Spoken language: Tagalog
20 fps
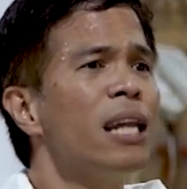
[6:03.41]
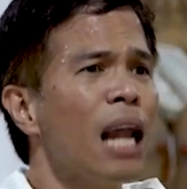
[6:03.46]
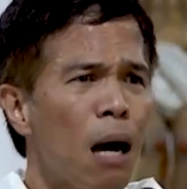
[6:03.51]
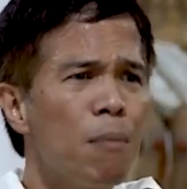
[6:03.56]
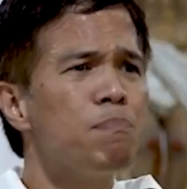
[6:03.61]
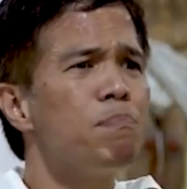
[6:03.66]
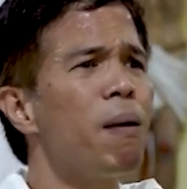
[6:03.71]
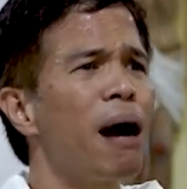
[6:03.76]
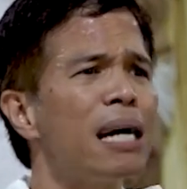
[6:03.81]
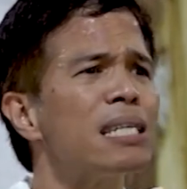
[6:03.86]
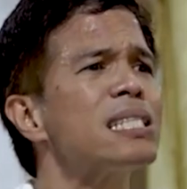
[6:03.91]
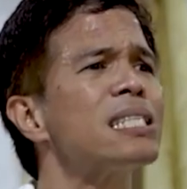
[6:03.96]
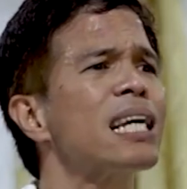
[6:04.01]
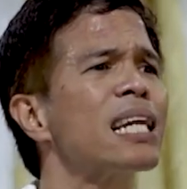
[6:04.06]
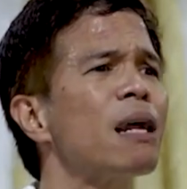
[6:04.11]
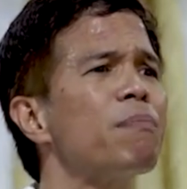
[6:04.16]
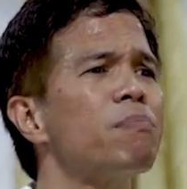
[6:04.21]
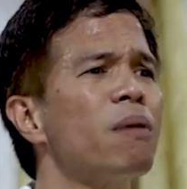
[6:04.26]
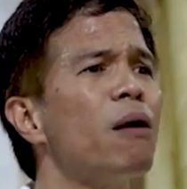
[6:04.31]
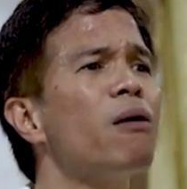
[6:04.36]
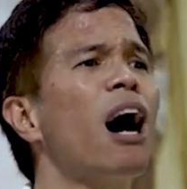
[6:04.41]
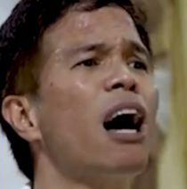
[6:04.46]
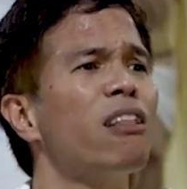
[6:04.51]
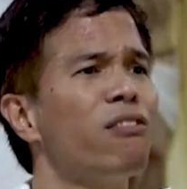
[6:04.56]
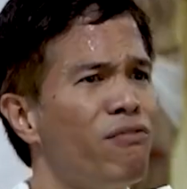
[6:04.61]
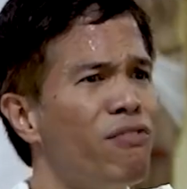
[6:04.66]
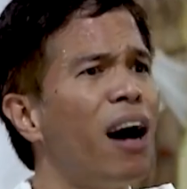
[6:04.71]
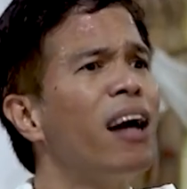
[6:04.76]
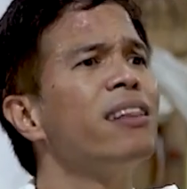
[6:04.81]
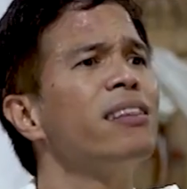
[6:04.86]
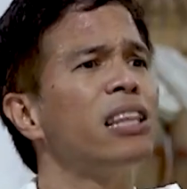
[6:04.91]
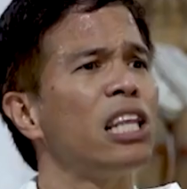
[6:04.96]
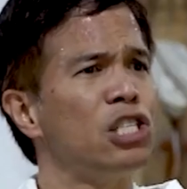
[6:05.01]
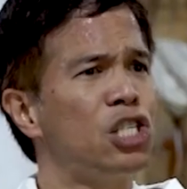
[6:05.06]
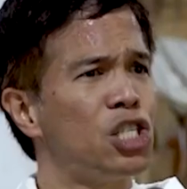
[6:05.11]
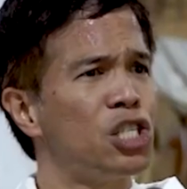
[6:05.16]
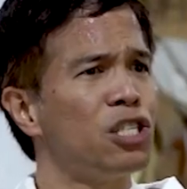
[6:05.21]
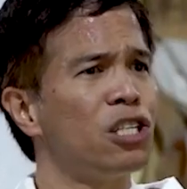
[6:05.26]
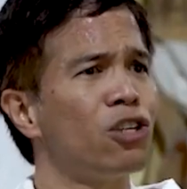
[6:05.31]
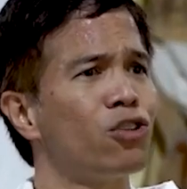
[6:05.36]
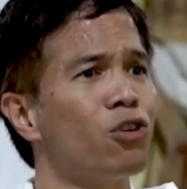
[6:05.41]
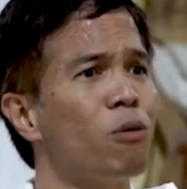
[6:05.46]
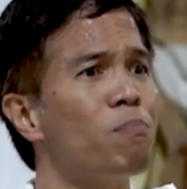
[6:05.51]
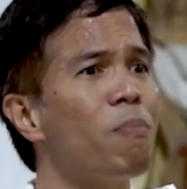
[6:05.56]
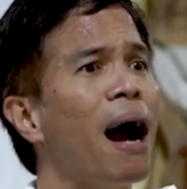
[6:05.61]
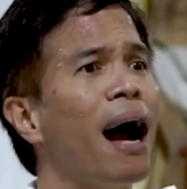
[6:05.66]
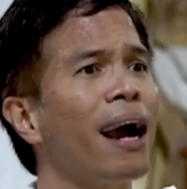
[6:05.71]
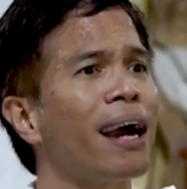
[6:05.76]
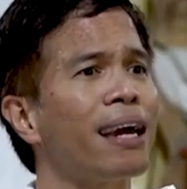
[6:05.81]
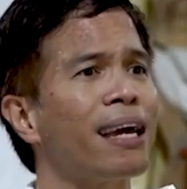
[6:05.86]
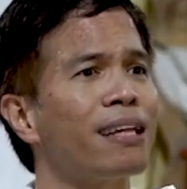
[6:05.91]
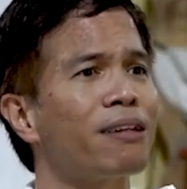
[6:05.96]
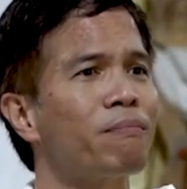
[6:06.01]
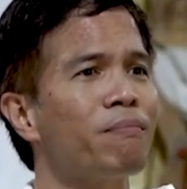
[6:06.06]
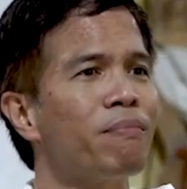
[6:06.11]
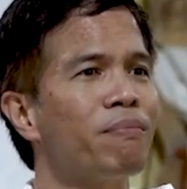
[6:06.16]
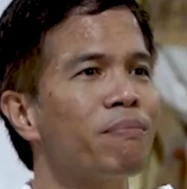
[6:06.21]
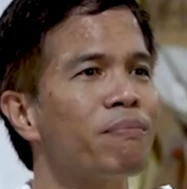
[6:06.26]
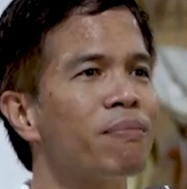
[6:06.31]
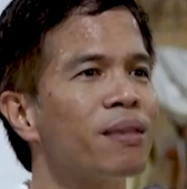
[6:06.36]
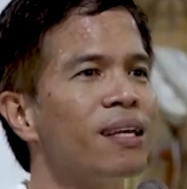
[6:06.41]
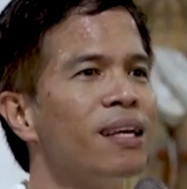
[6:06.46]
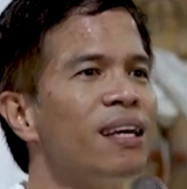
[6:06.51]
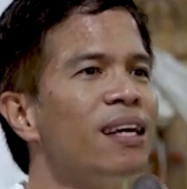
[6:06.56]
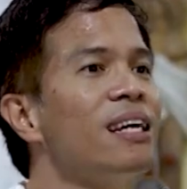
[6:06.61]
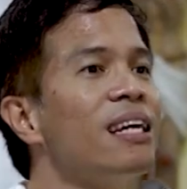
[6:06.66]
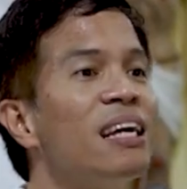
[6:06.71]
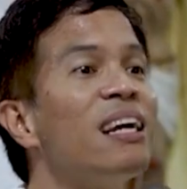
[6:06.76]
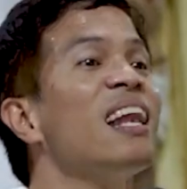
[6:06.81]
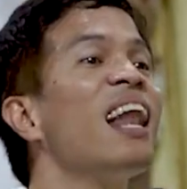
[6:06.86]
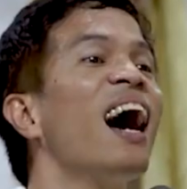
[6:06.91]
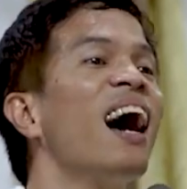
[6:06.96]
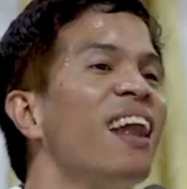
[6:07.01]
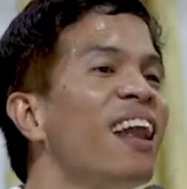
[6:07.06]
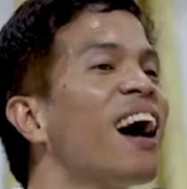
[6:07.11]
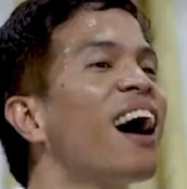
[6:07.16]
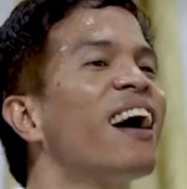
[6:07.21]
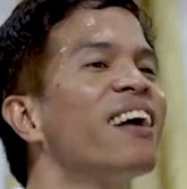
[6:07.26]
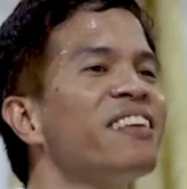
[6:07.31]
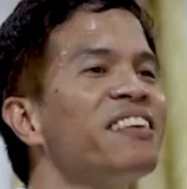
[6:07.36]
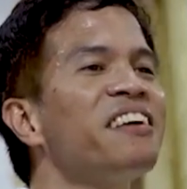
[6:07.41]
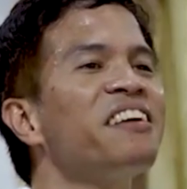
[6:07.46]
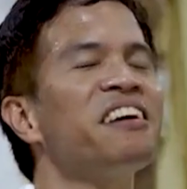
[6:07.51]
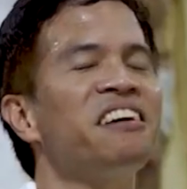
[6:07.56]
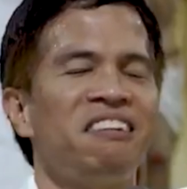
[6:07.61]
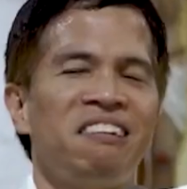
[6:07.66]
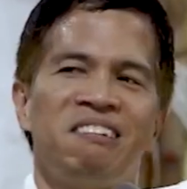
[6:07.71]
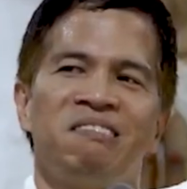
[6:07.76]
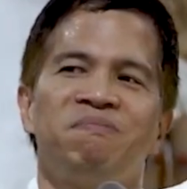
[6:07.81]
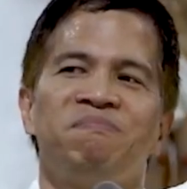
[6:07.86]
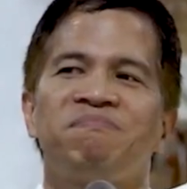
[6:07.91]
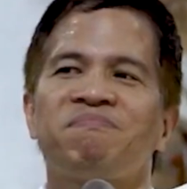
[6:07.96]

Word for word: Napakasarap na advantage nito. Bakit? Kilala ka niya eh.